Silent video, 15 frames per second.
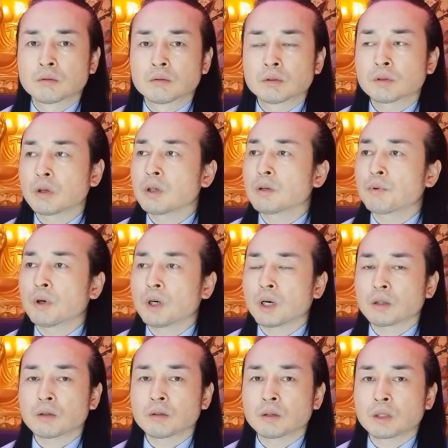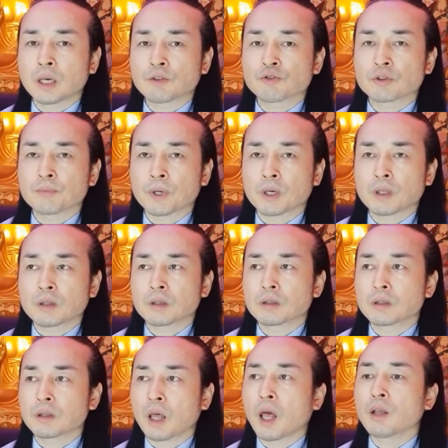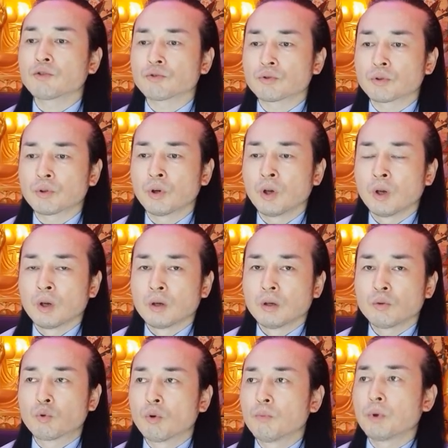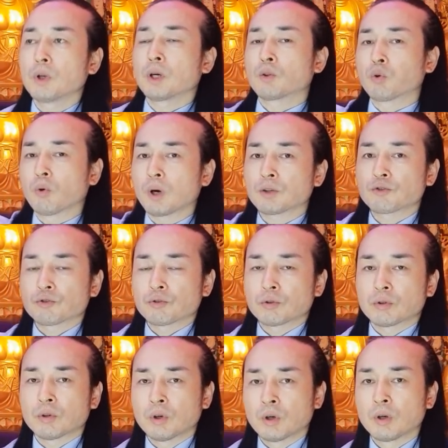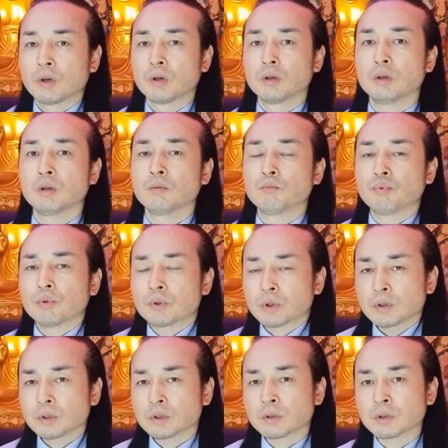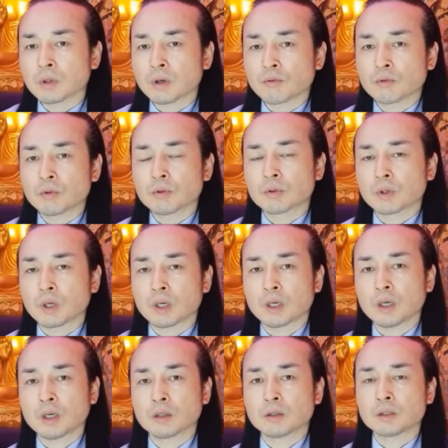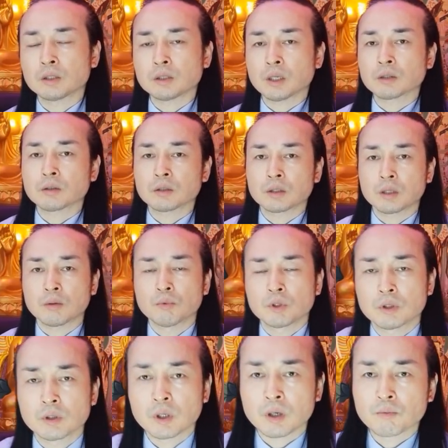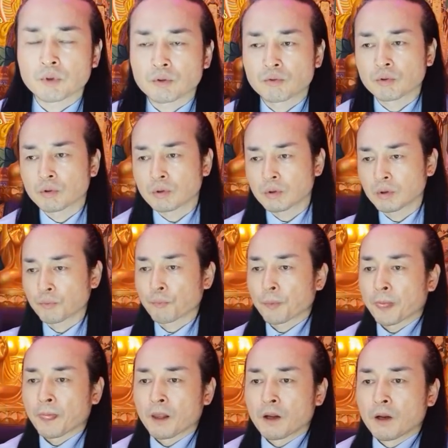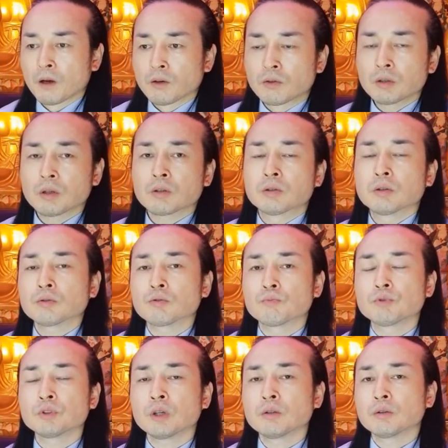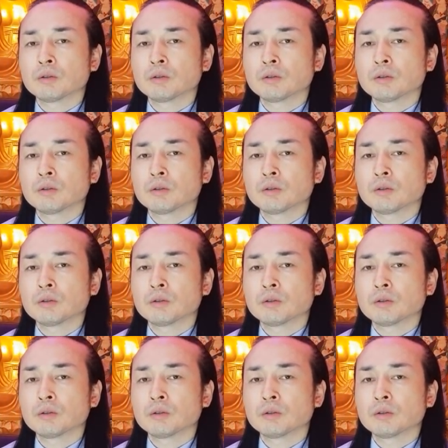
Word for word: 그 설립 허가 같은 거 내주지 말아야 되는데 내주고 돈 벌게 도와주고 어? 뭐 그런 짓을 하고 그래 시장들이나 뭐 이런 사람들도 그게 그것도 문제인